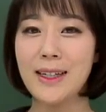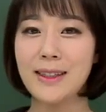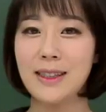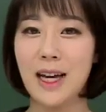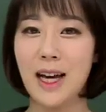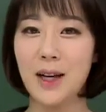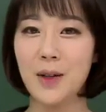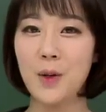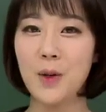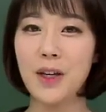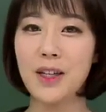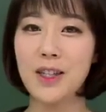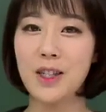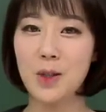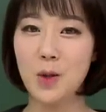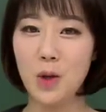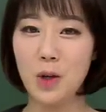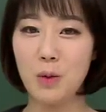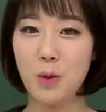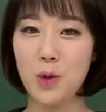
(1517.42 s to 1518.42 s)
자, 이렇게
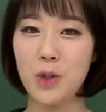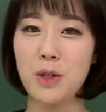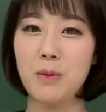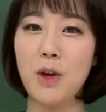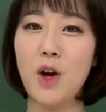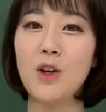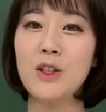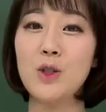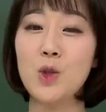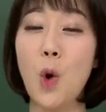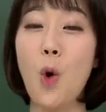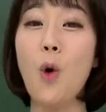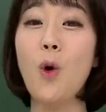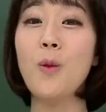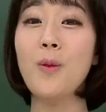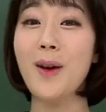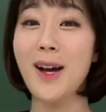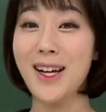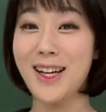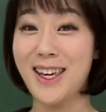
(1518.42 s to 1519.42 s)
지도를 보시면
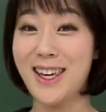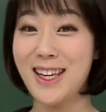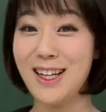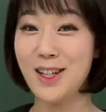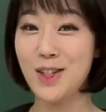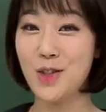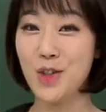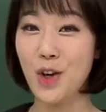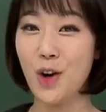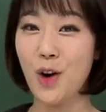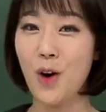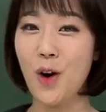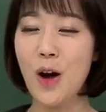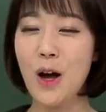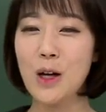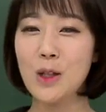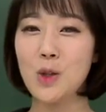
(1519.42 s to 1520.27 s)
정말 길죠.